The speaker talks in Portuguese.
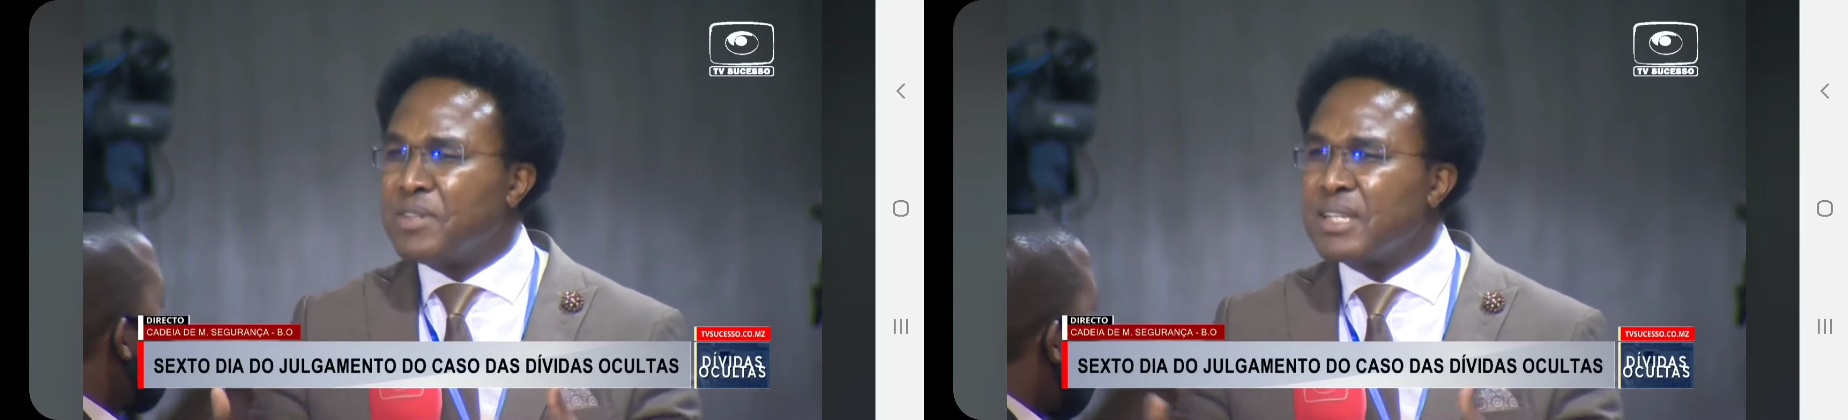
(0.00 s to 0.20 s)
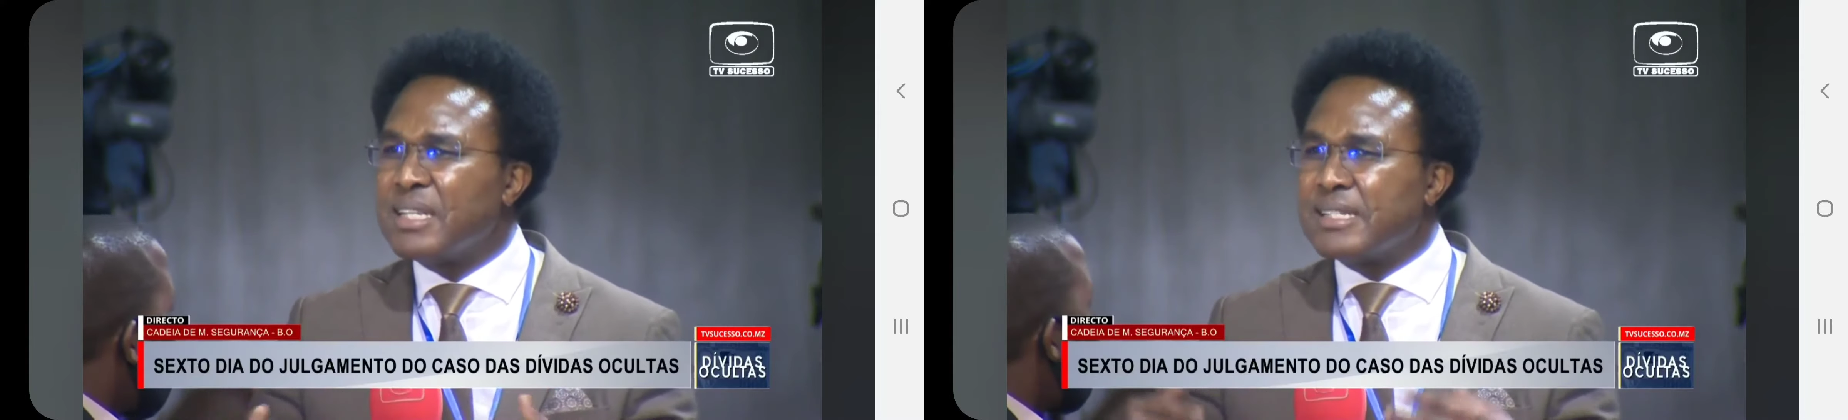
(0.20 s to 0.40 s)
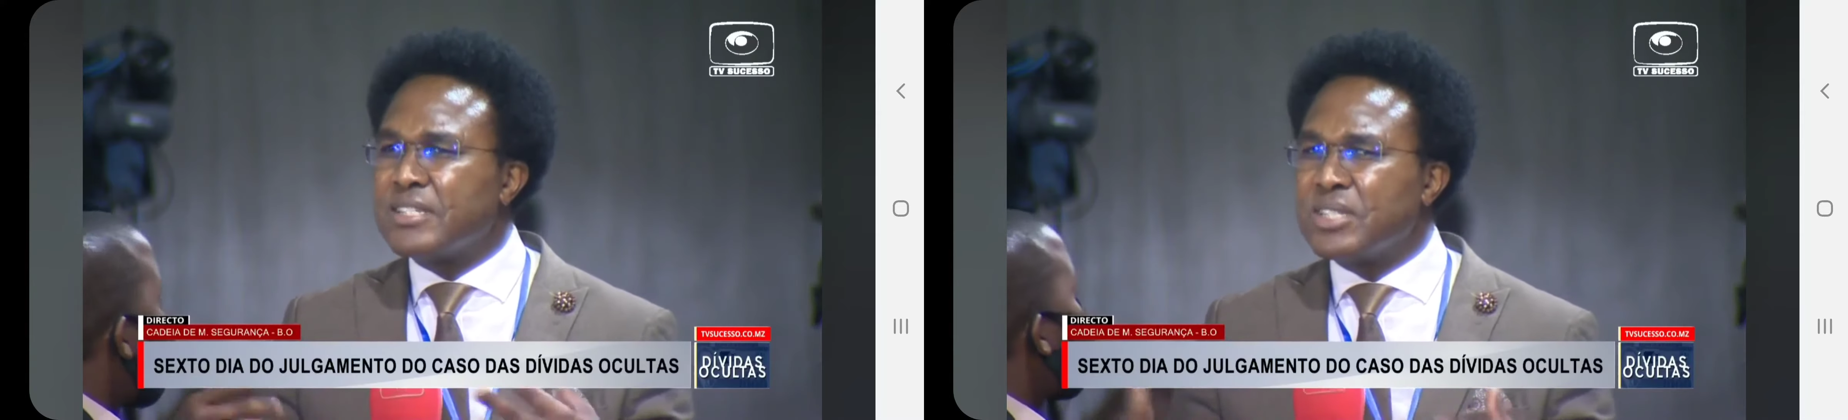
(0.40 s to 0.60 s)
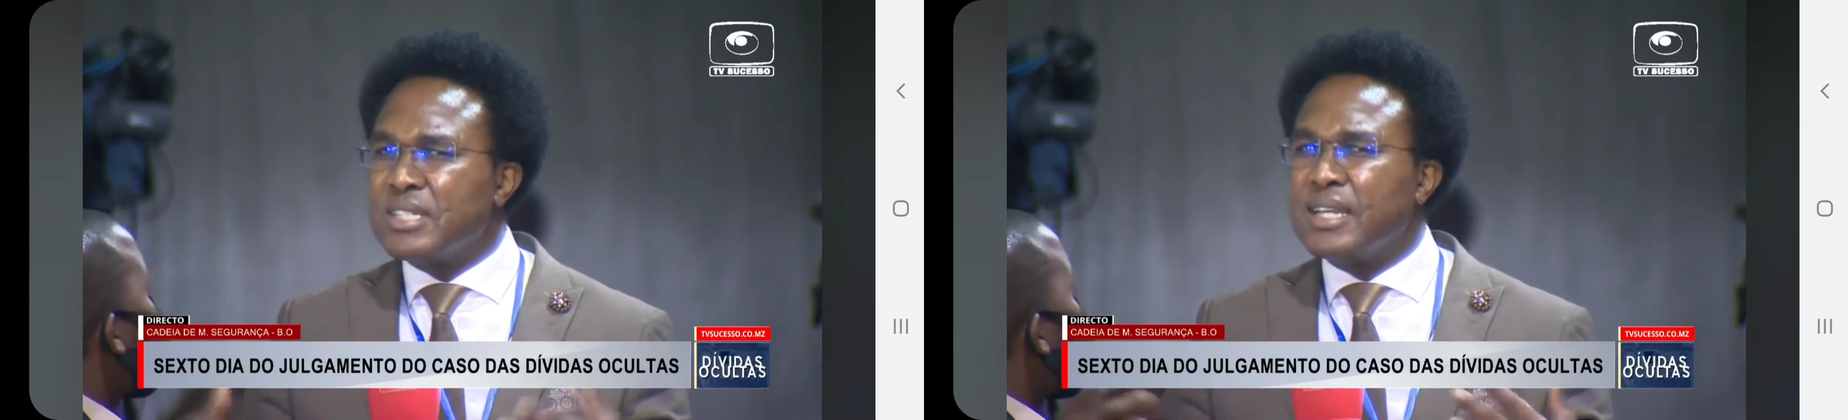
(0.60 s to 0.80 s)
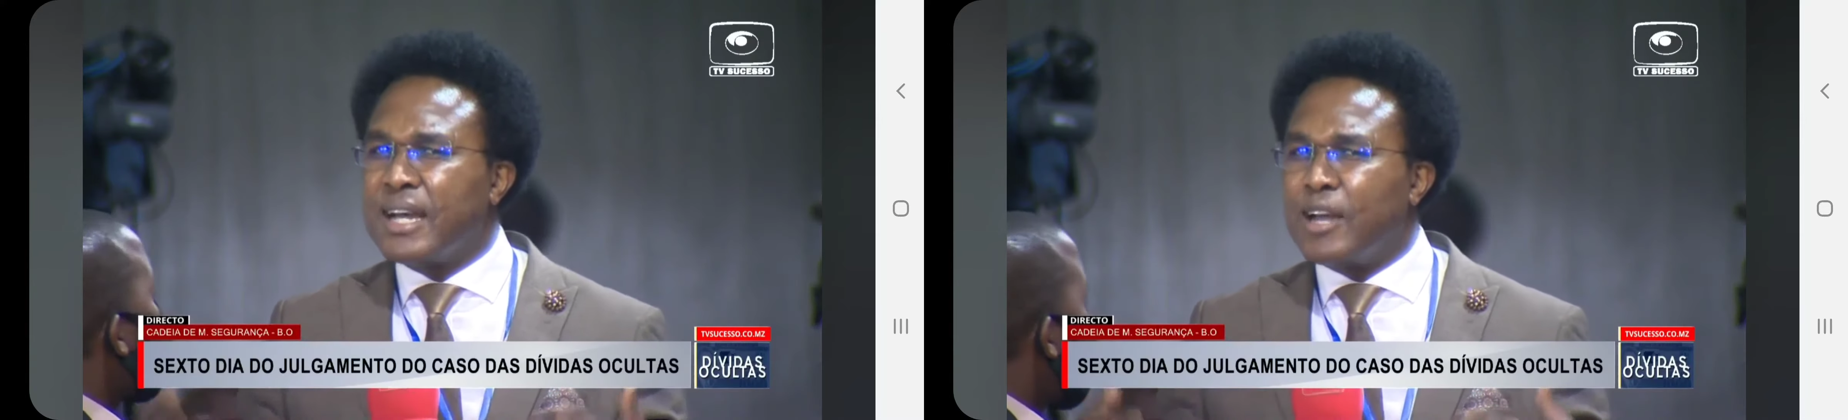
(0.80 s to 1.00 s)
que
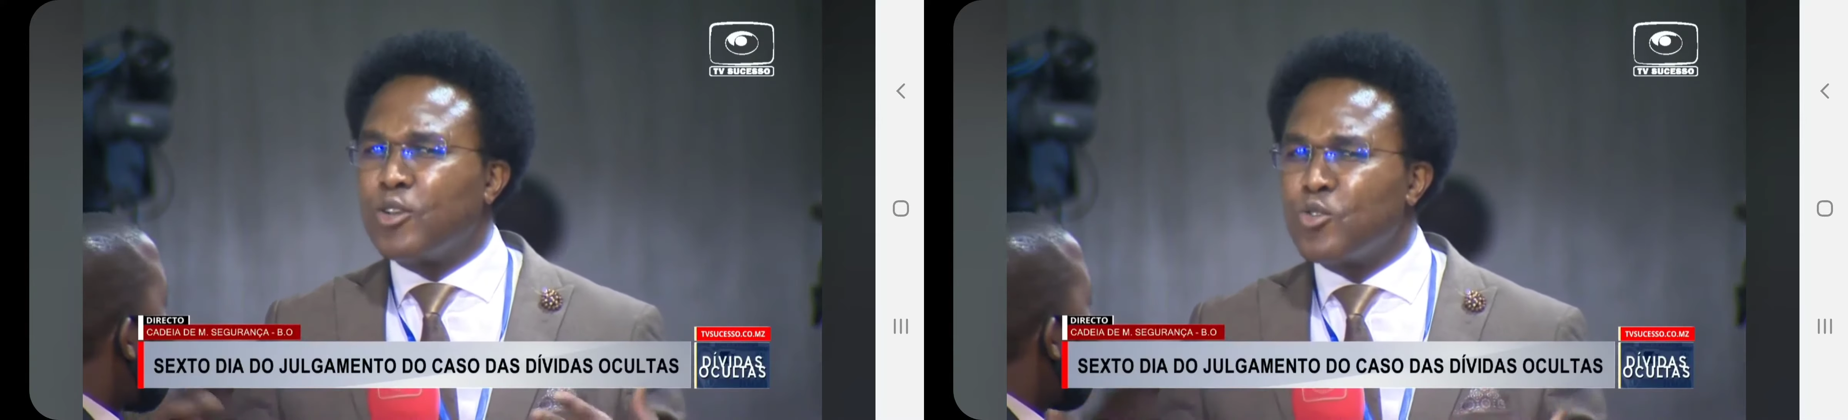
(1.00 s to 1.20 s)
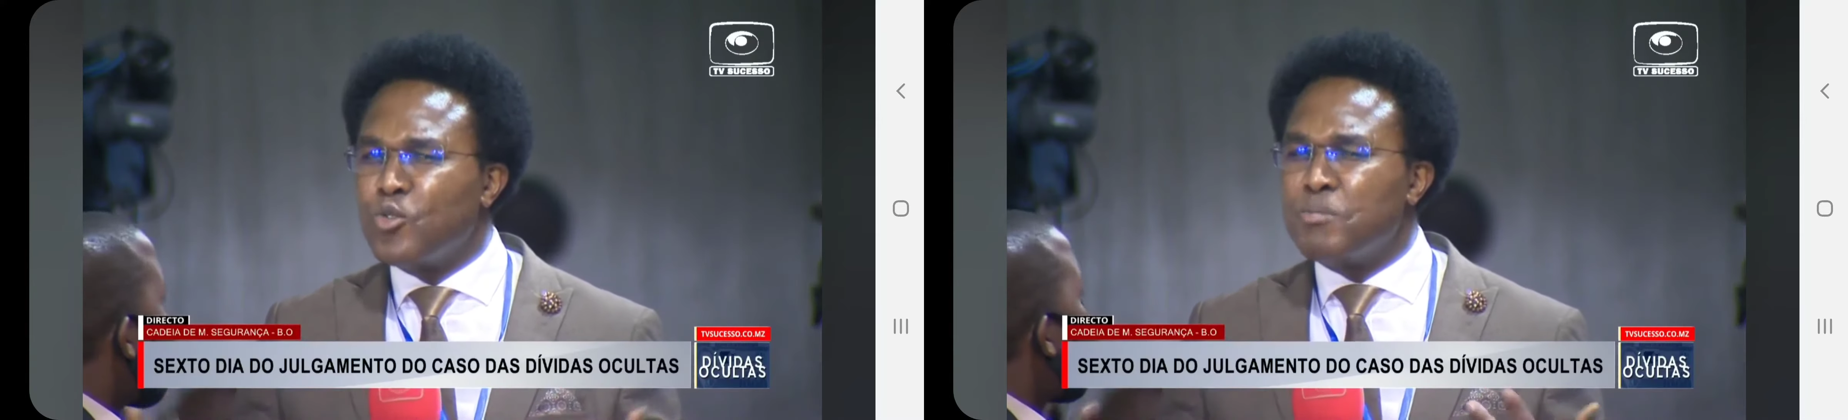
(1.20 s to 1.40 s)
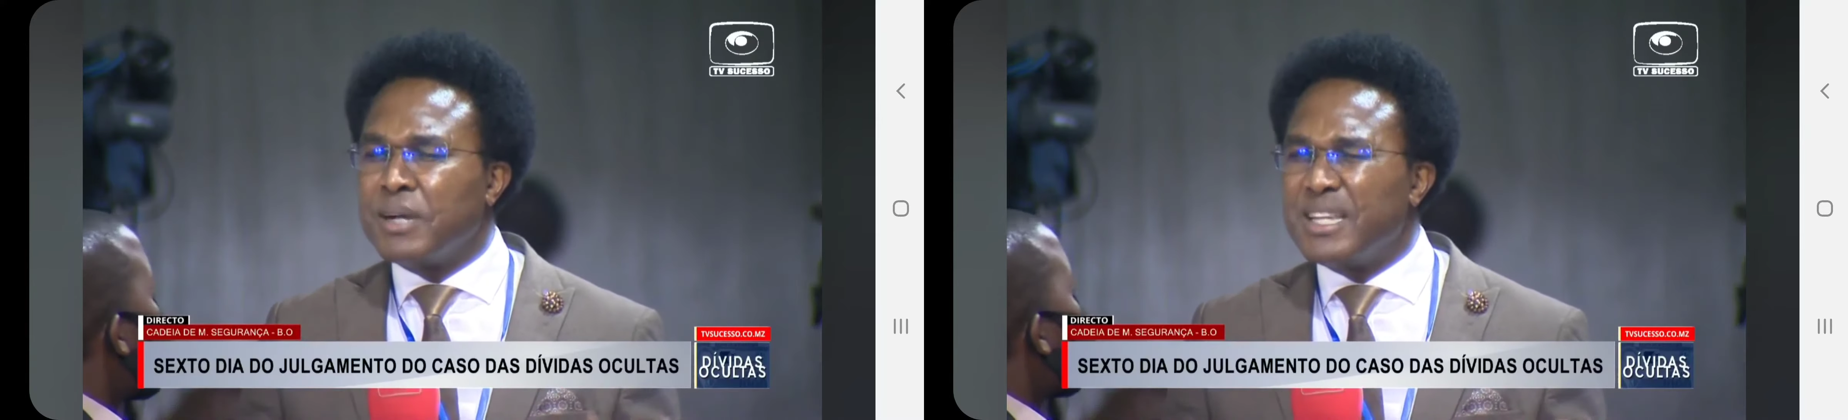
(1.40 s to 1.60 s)
existia alguma